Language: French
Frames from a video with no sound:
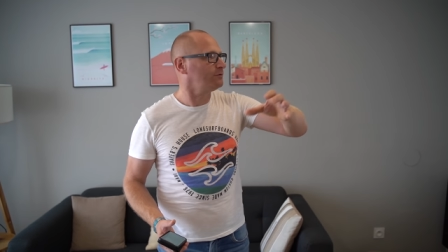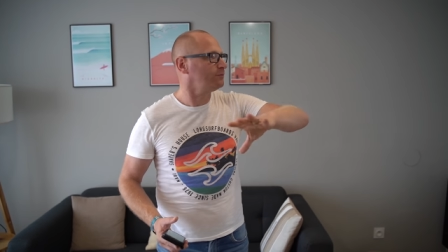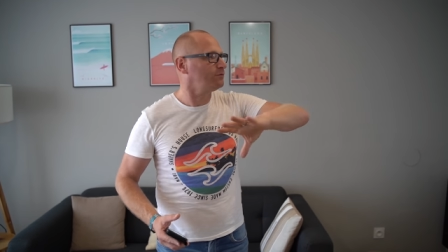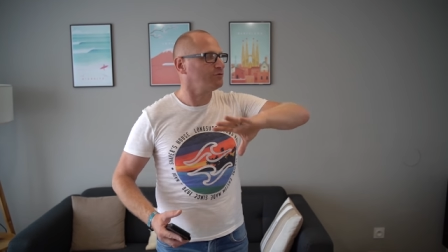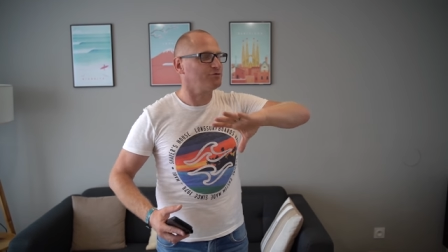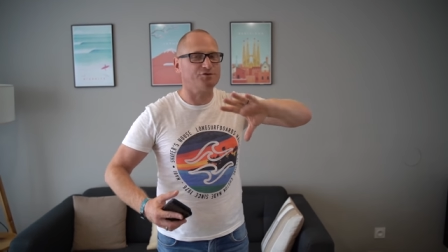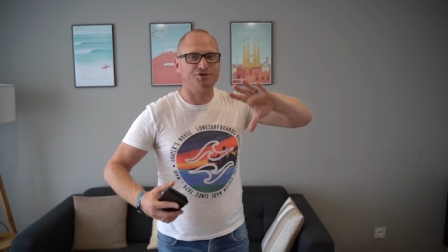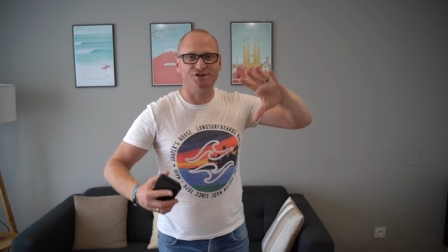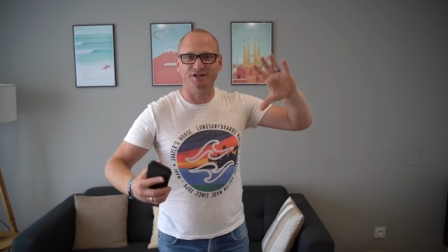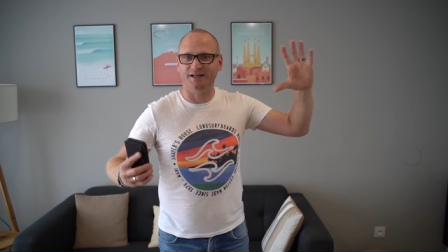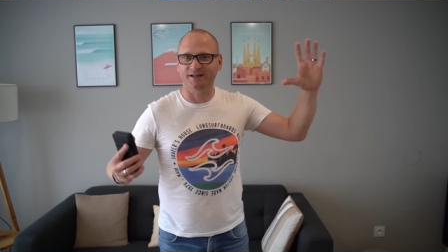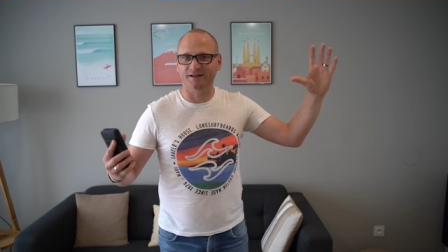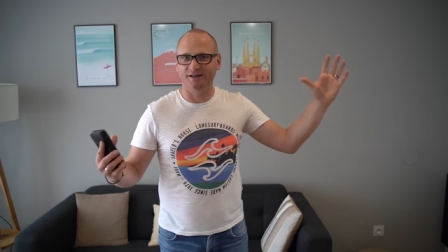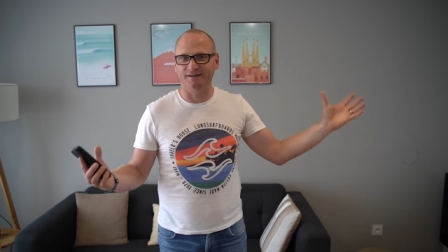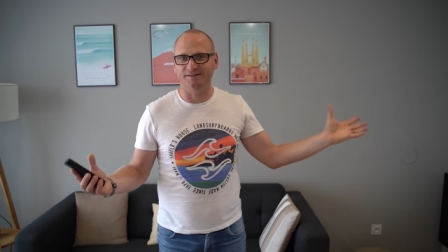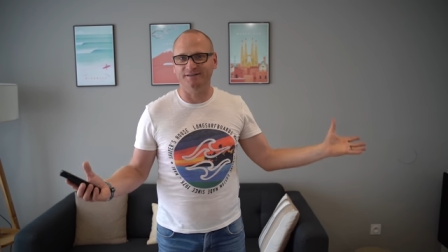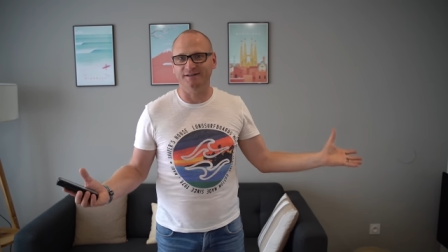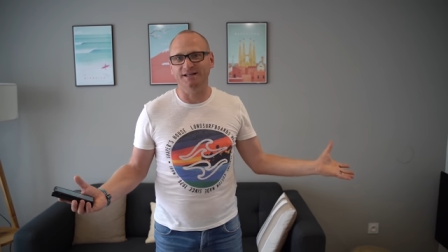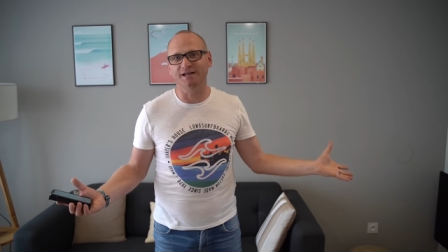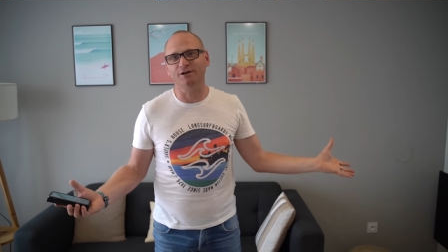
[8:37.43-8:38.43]
Bon, j'ai
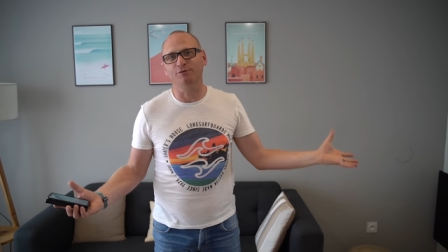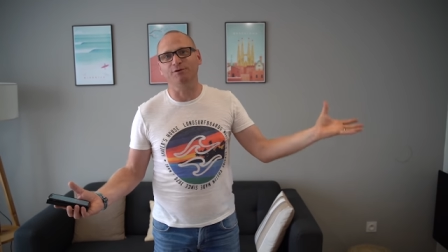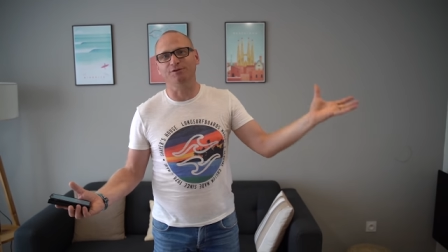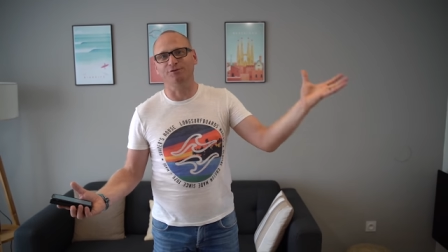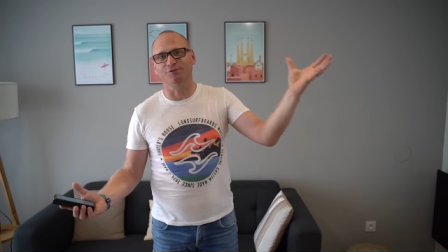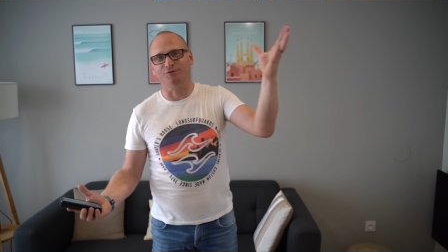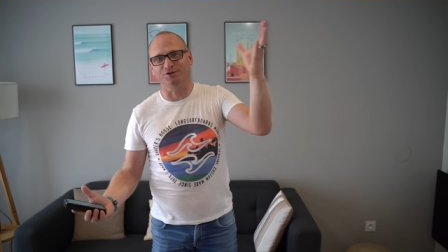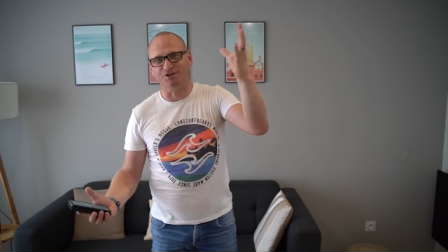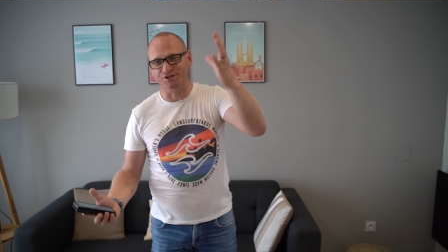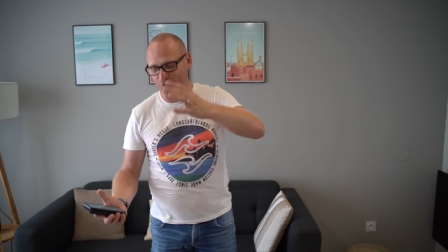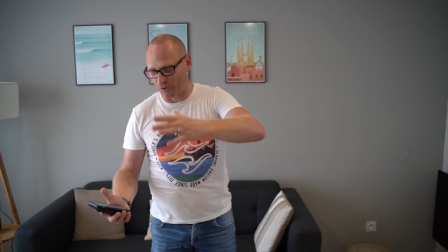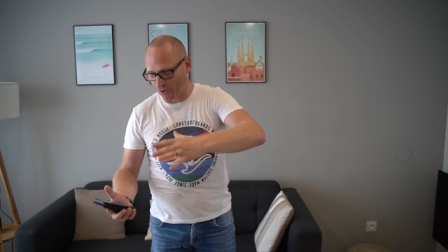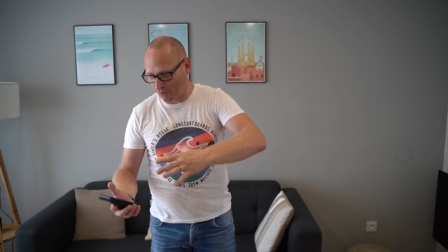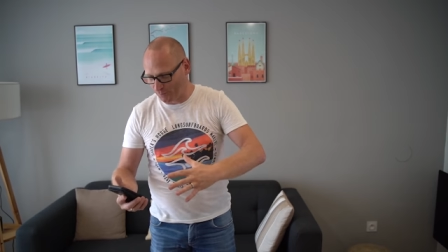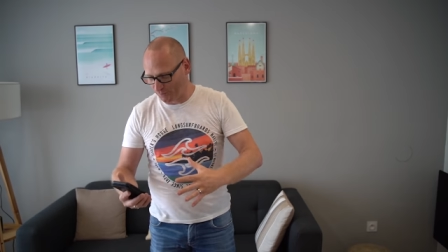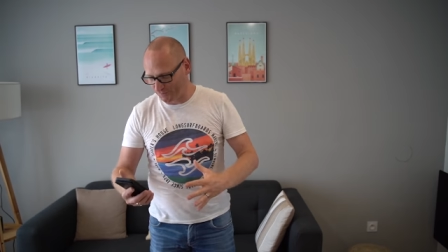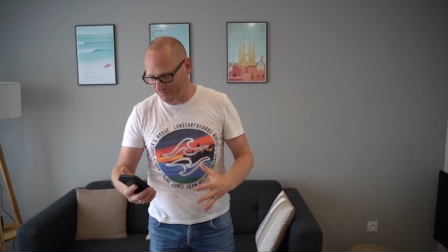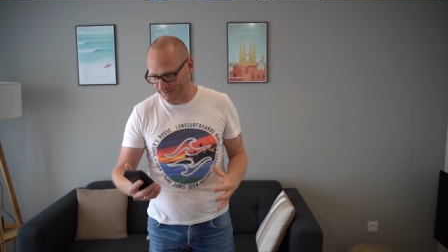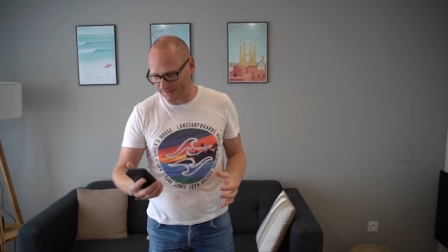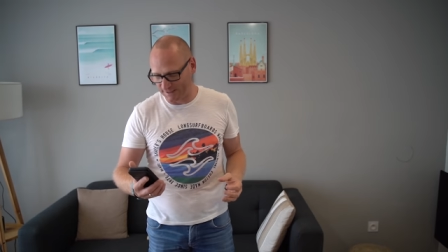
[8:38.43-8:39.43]
cassé des cloisons, j'ai
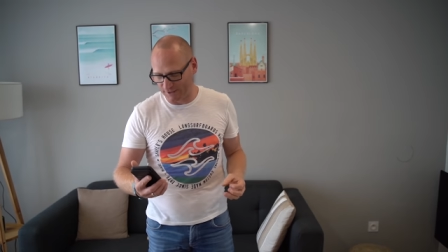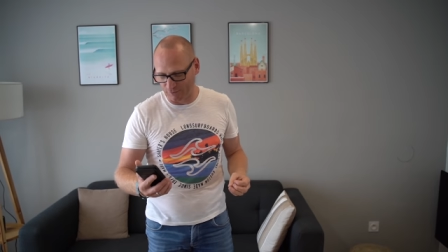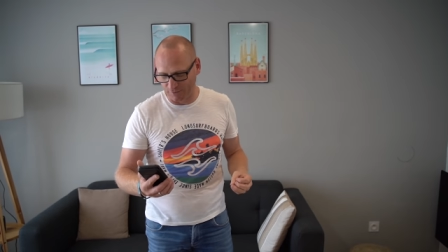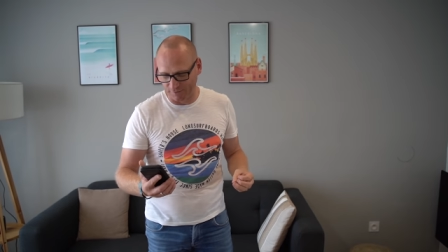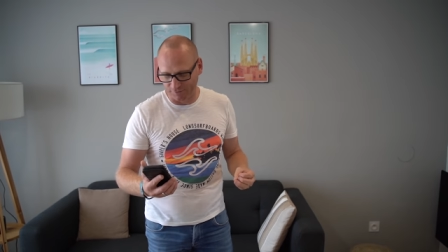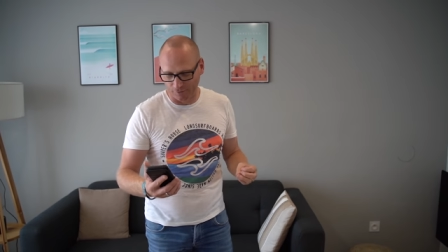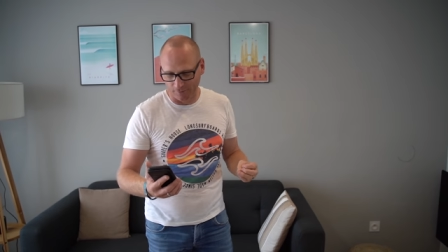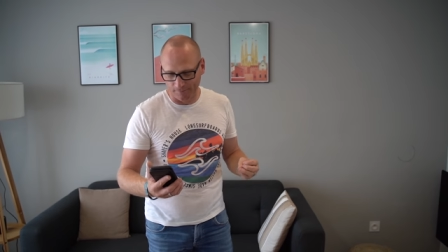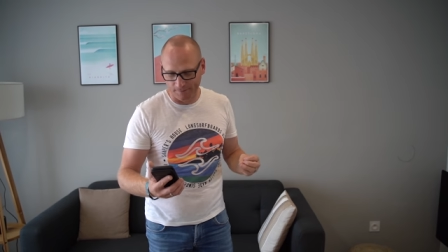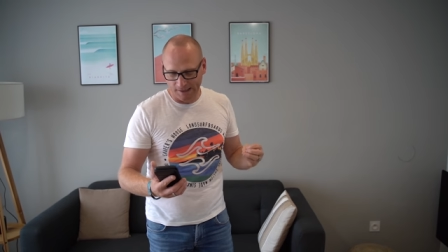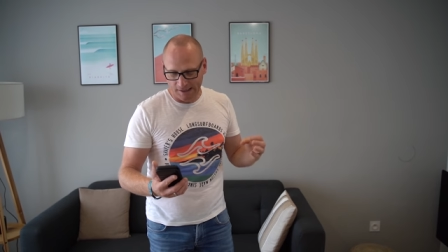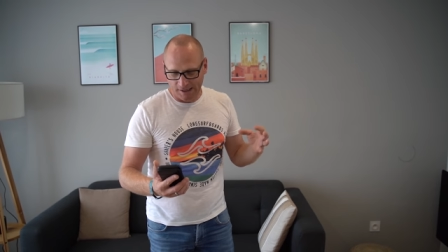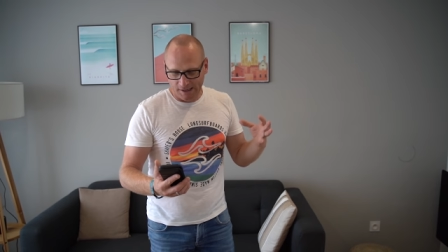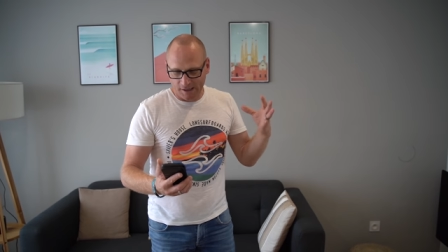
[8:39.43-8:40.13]
remonté des cloisons.